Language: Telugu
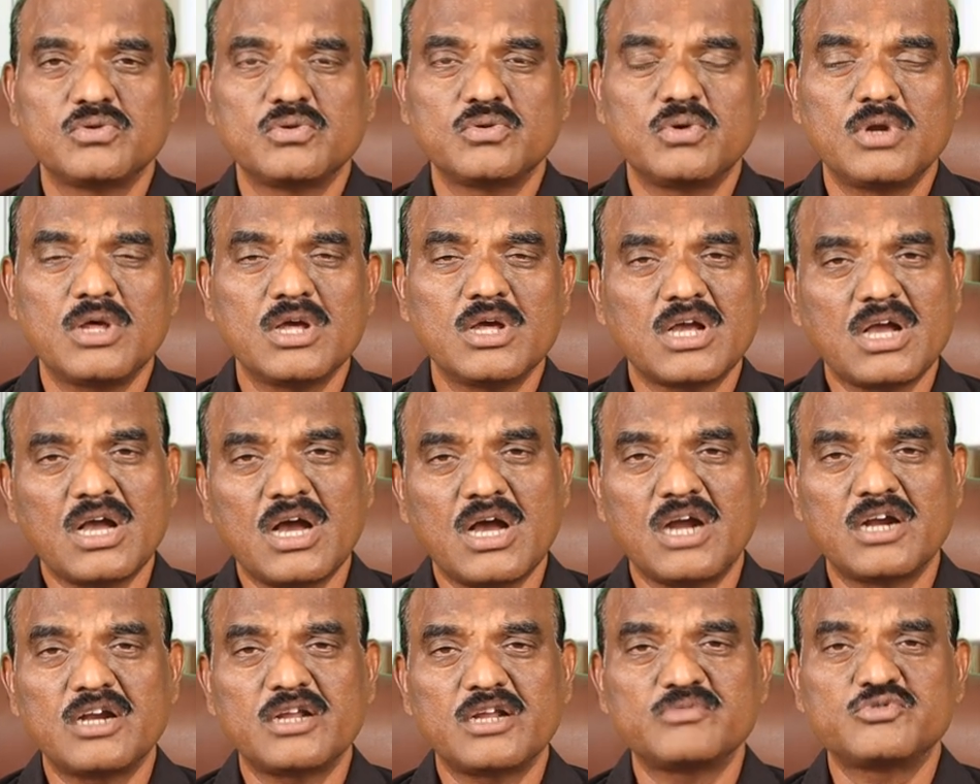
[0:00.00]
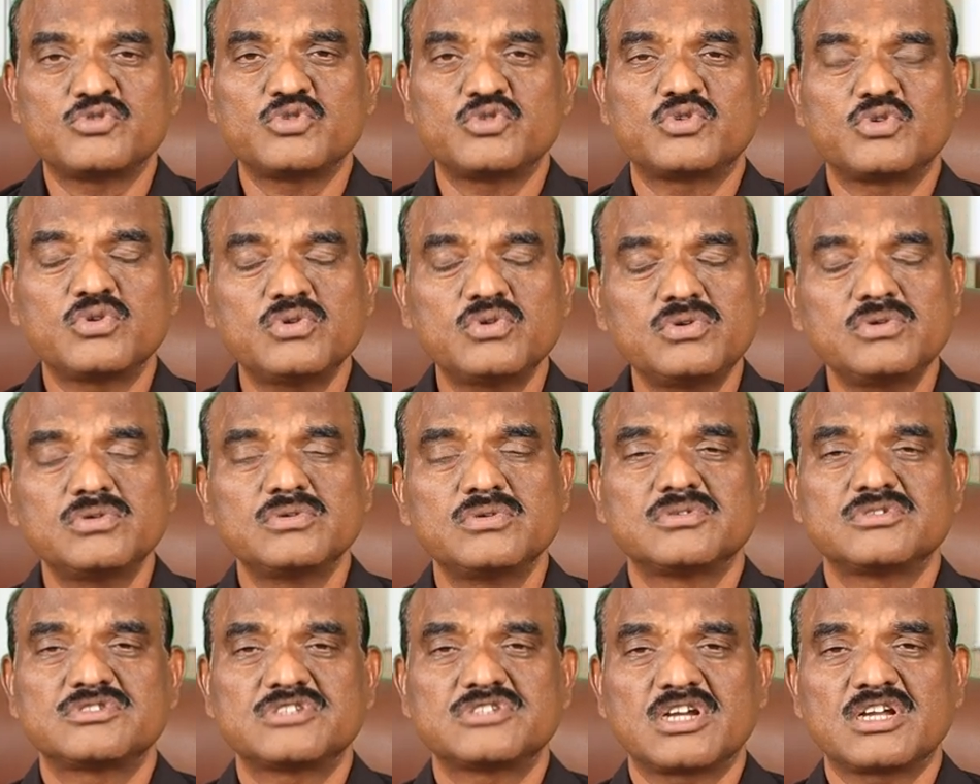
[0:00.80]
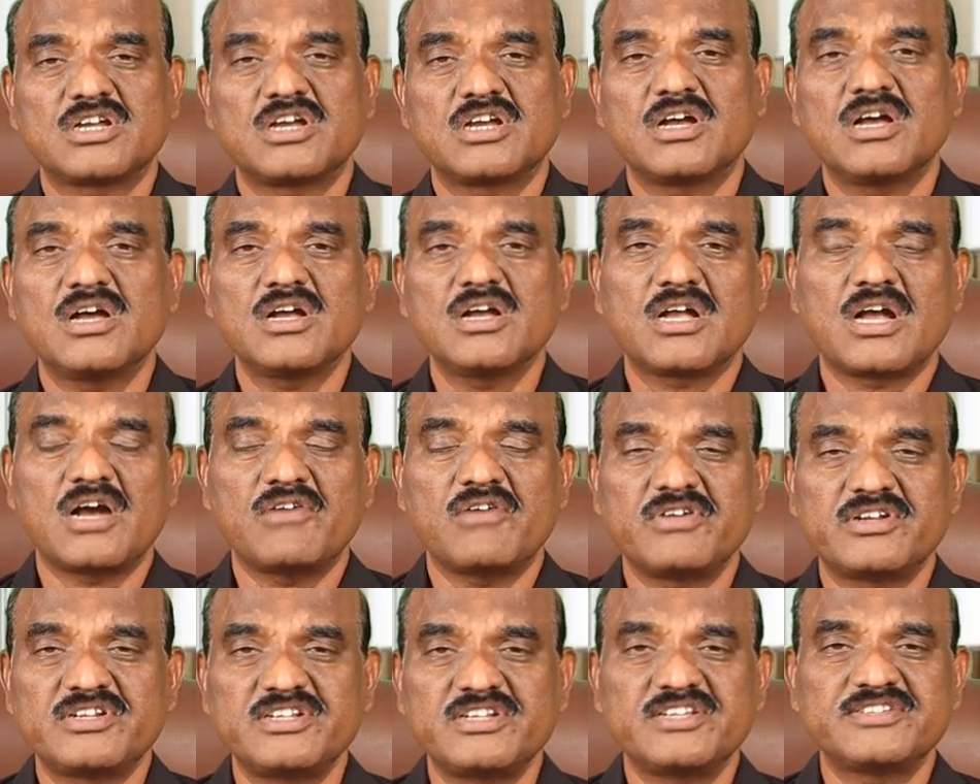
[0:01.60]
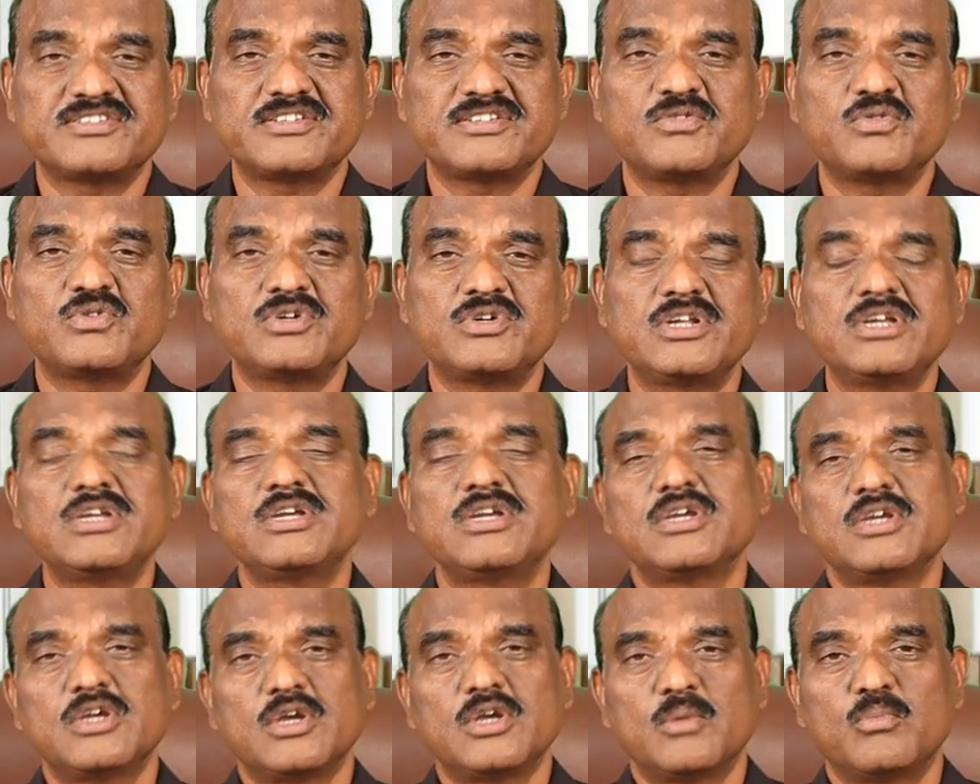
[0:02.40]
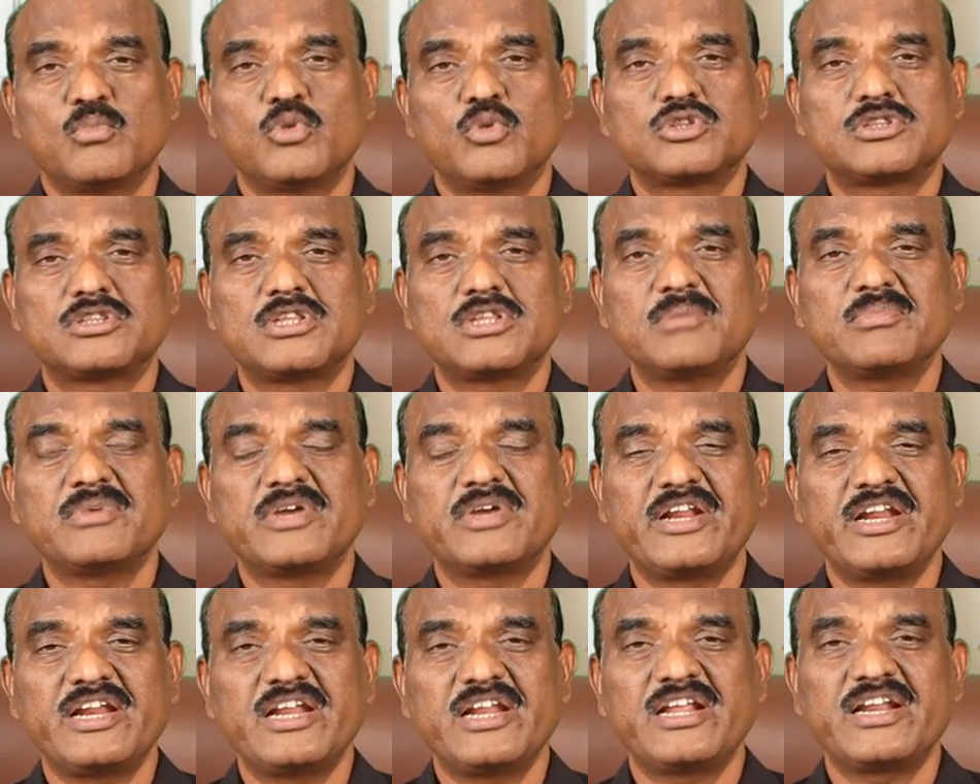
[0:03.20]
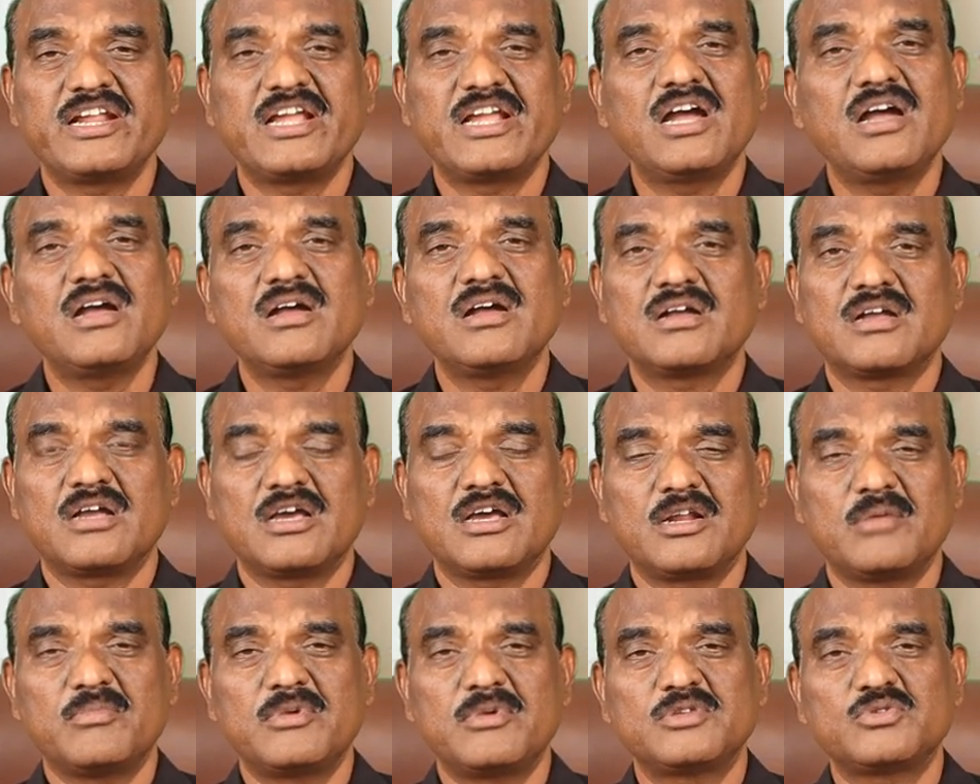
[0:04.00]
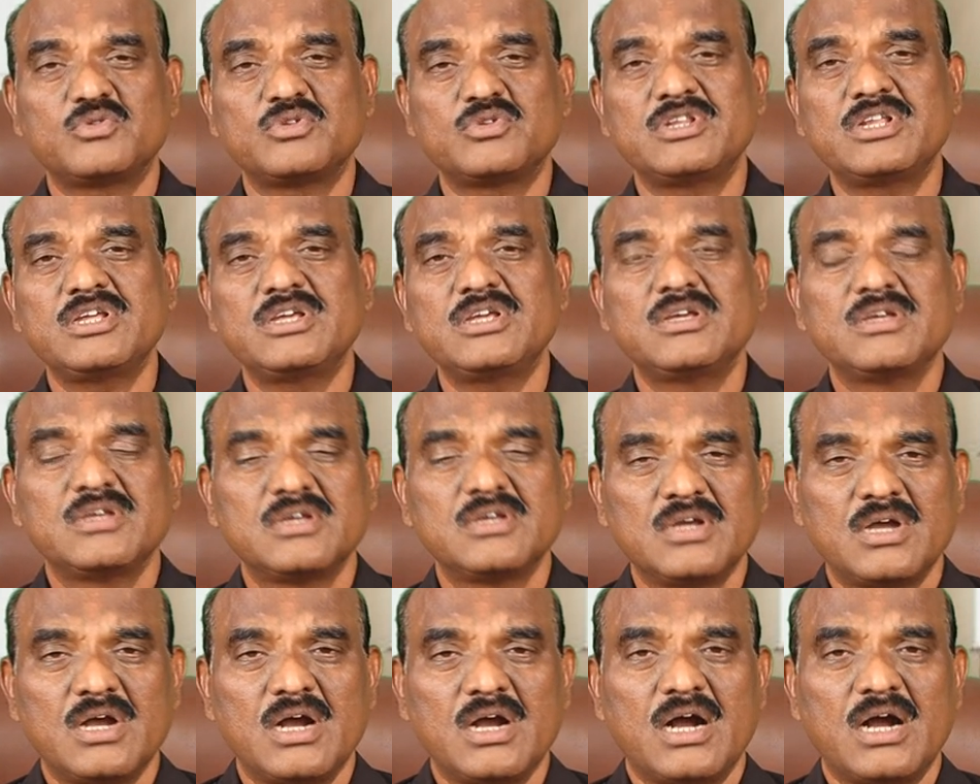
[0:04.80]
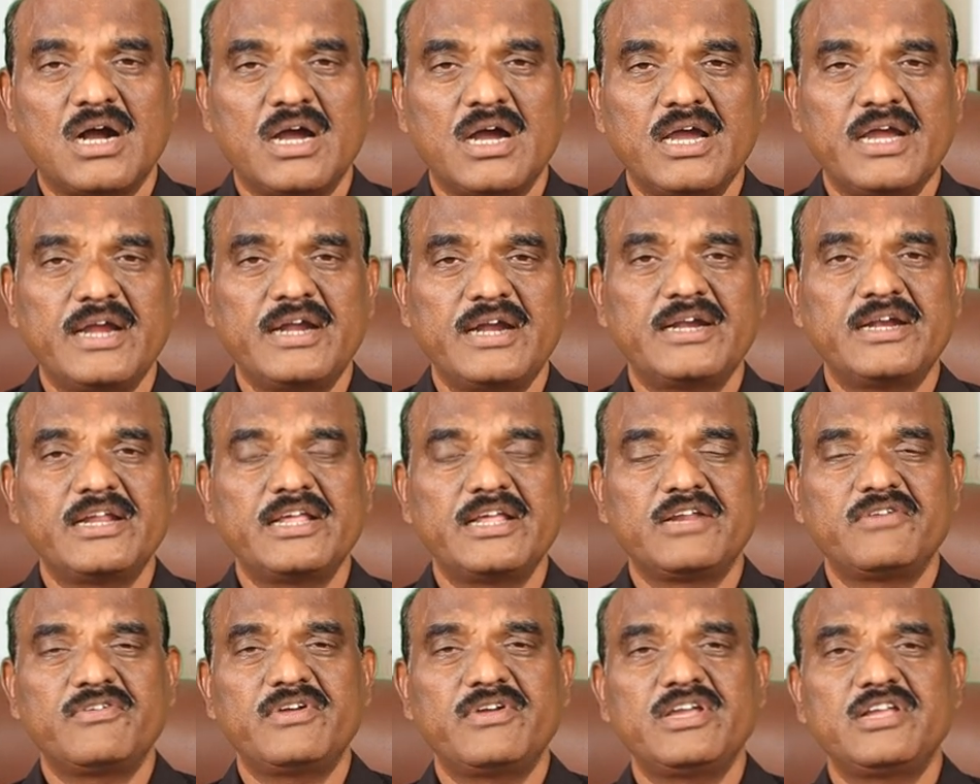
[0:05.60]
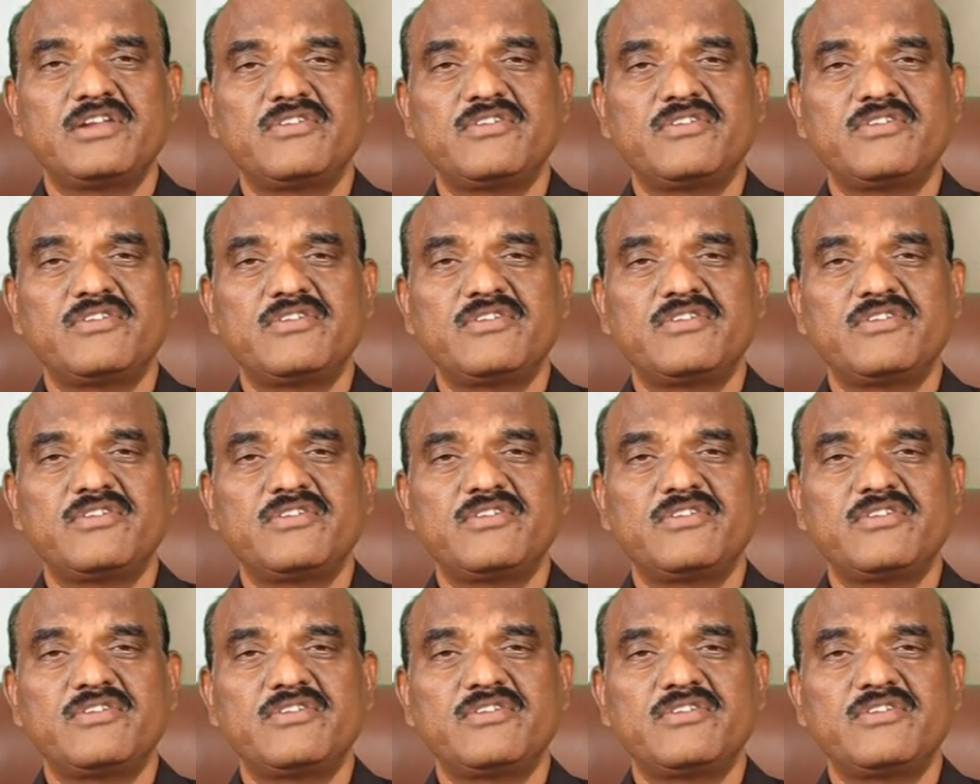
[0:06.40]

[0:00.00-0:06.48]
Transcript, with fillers: కూడా కాండం చుట్టూ చక్కగా కవర్ చేసి ఉండి మొత్తం గ్రీనరీగా కనబడుతుంది అండ్ ఇరవై